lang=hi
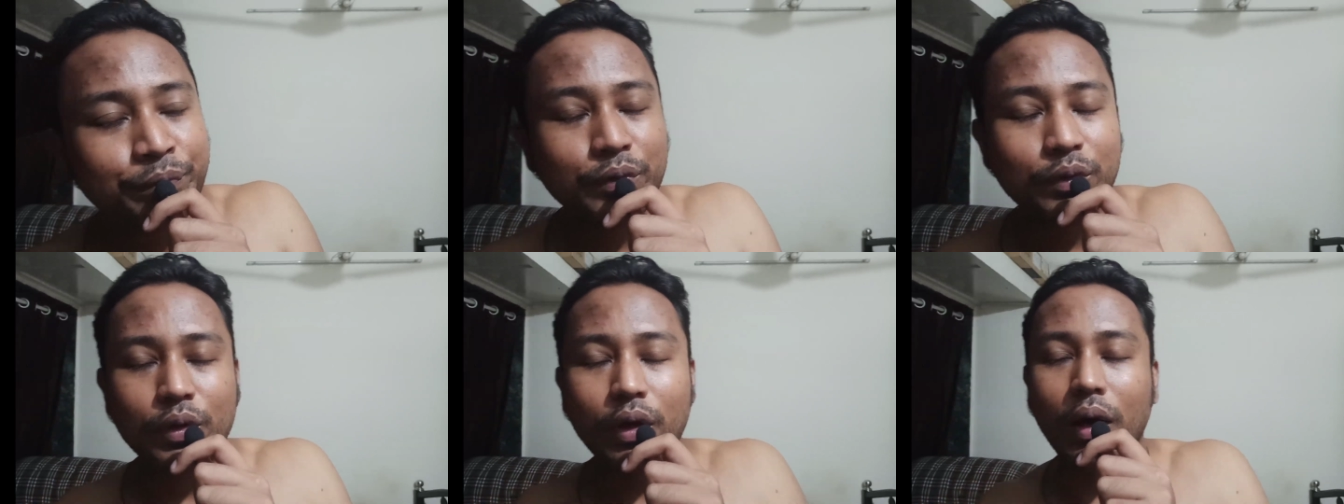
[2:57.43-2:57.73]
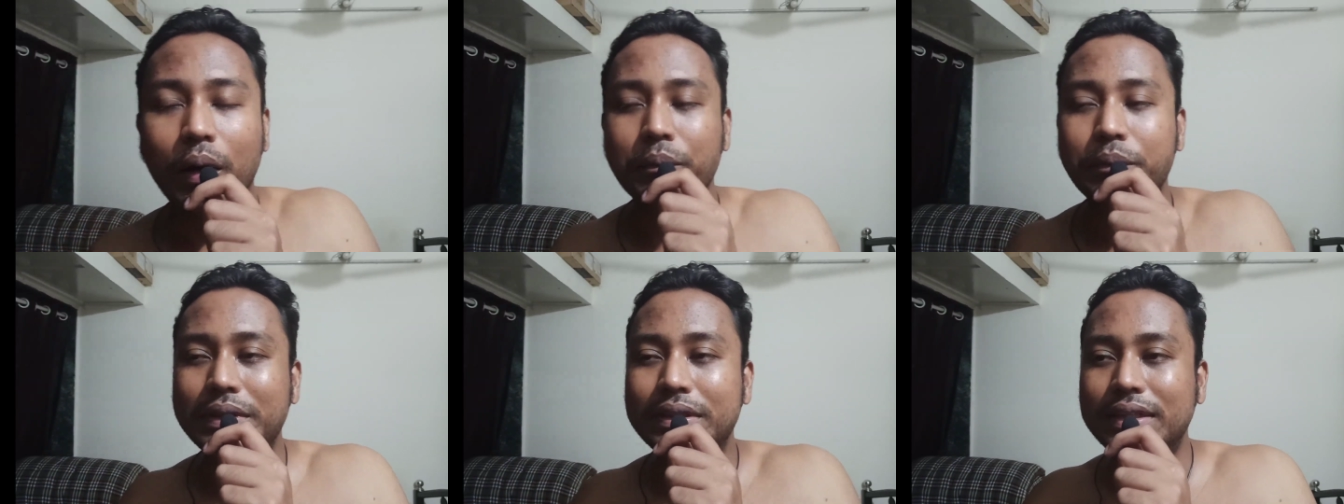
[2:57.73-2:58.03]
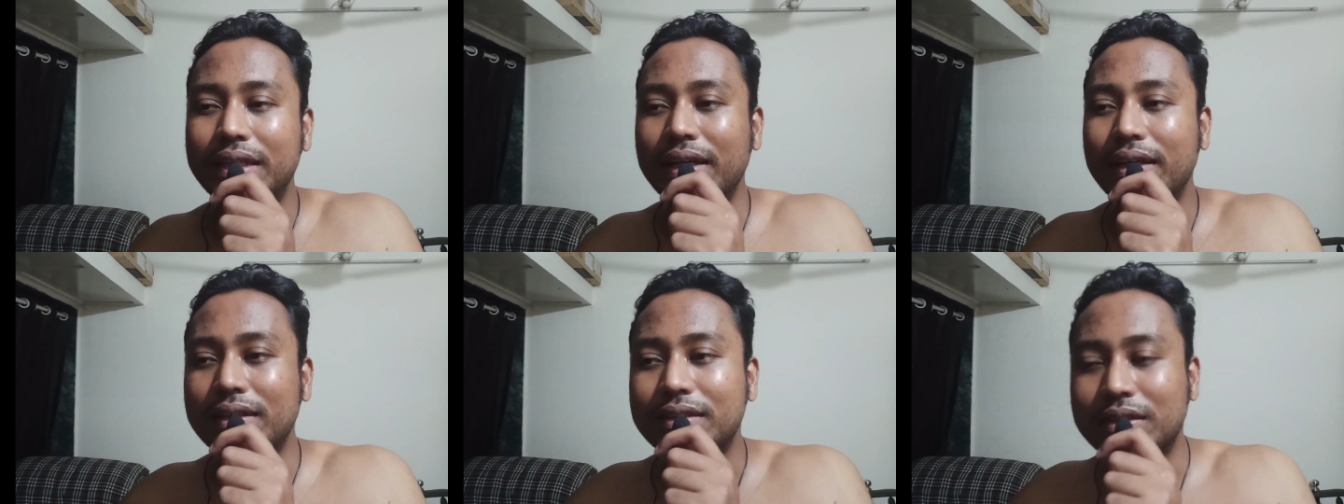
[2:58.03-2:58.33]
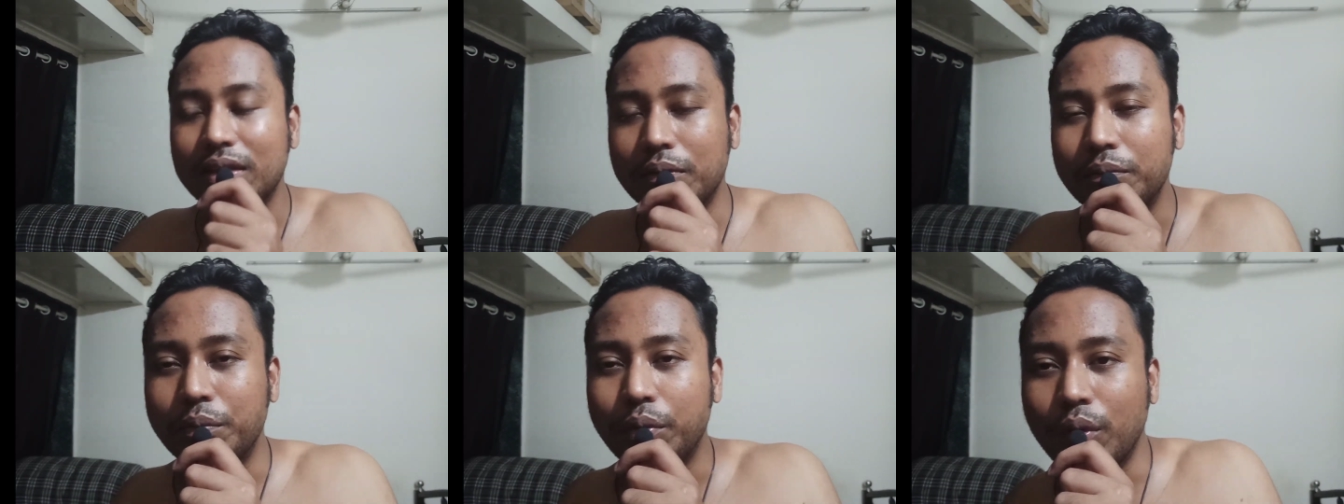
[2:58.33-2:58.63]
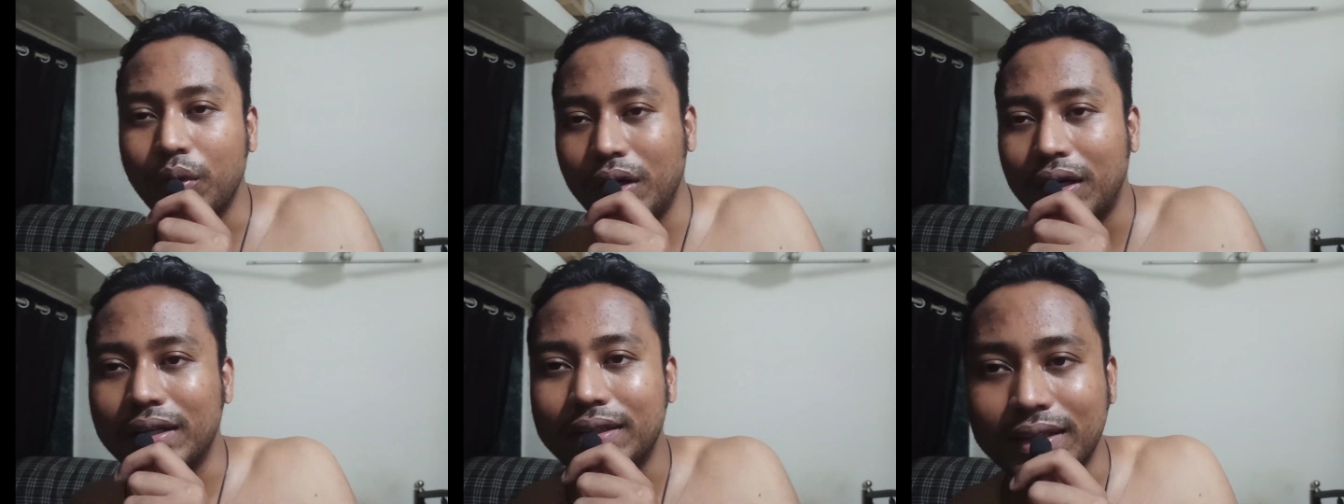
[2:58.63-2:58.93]
तो अभिषेक जब
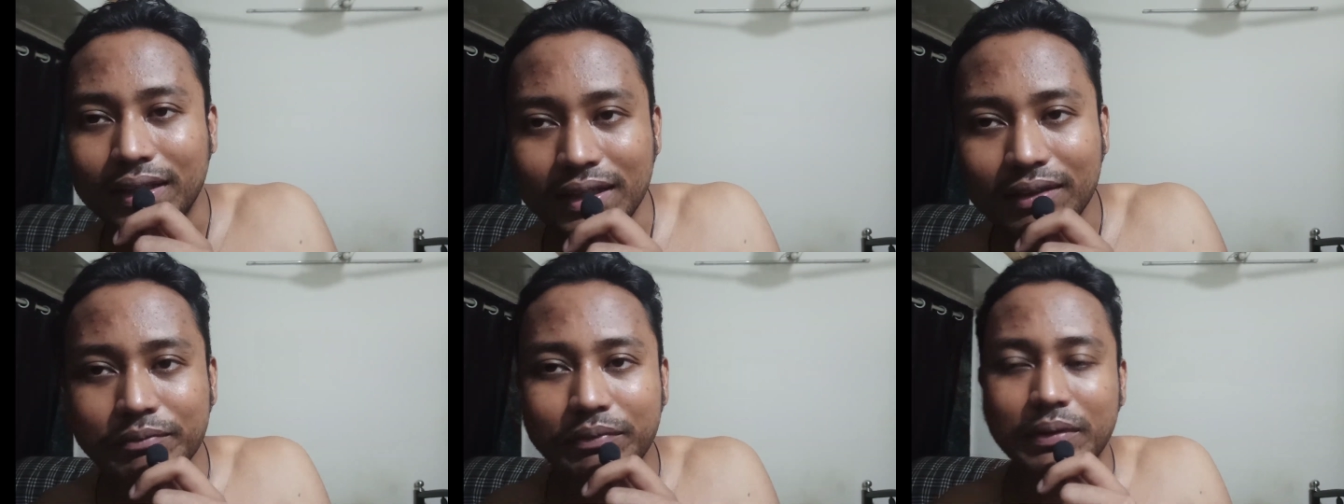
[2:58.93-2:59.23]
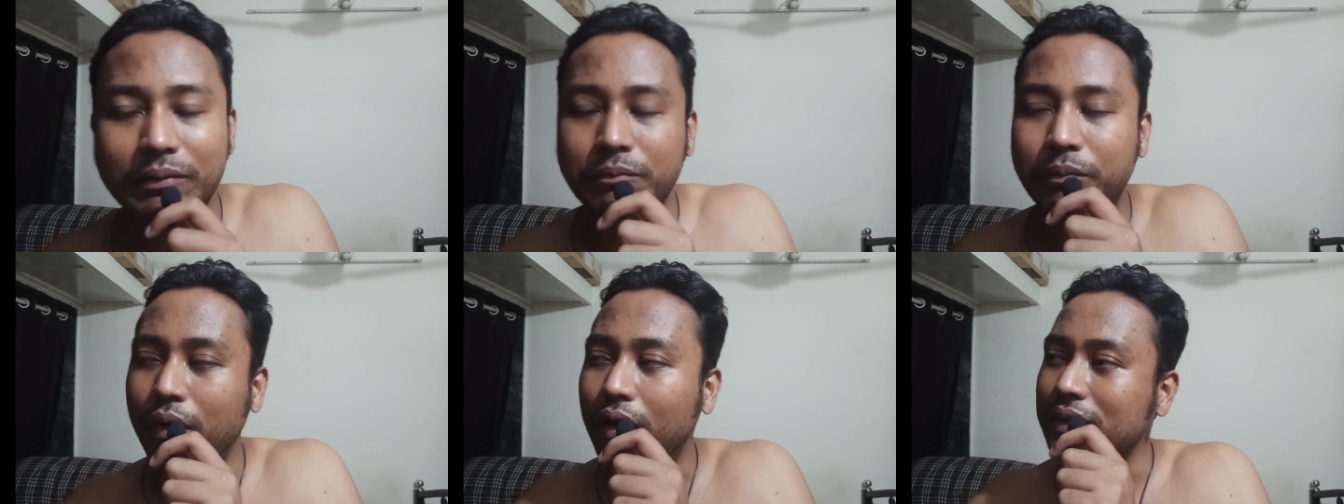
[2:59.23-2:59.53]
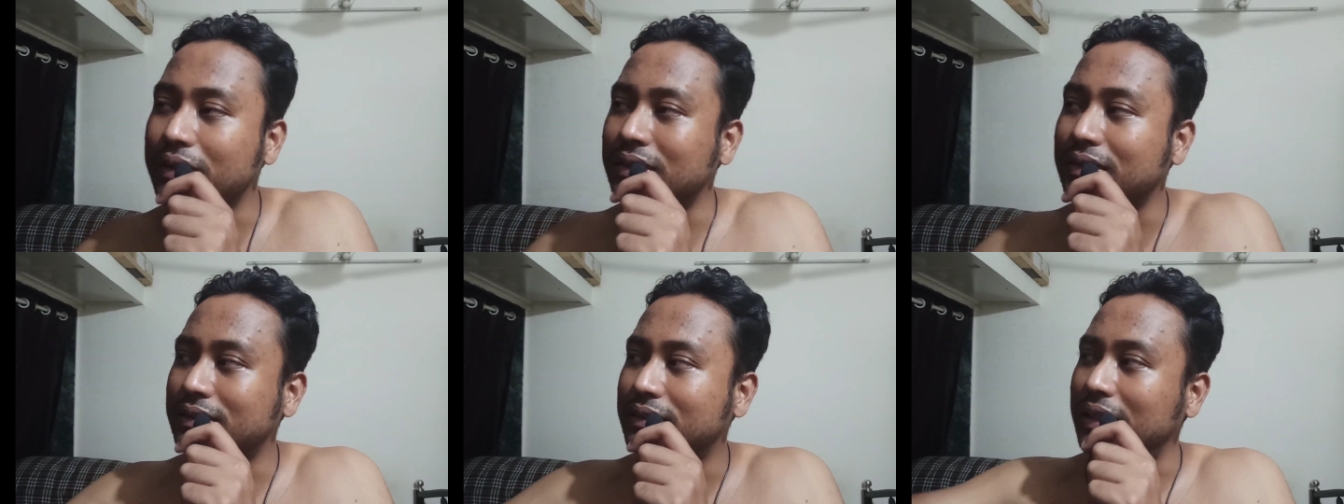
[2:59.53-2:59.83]
बोल रहे थे बिग बॉस